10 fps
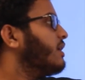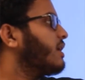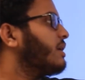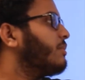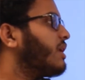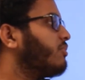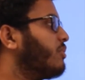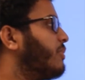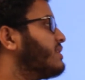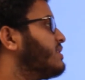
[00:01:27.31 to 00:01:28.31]
ఇక్కడ మనకి
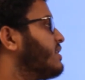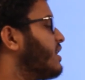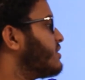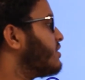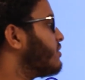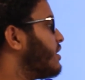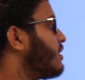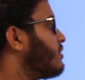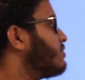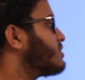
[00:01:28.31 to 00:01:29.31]
ముప్పై సీట్లు అయితే
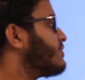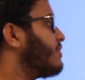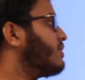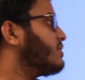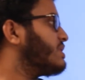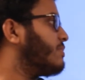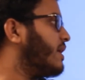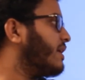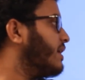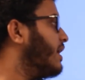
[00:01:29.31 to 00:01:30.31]
ఉన్నాయి కోర్స్ వ్యవధి
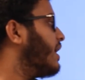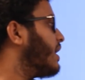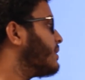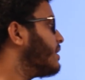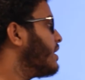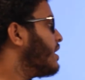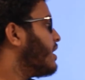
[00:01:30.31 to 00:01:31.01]
వచ్చేపాటికి ఏడాది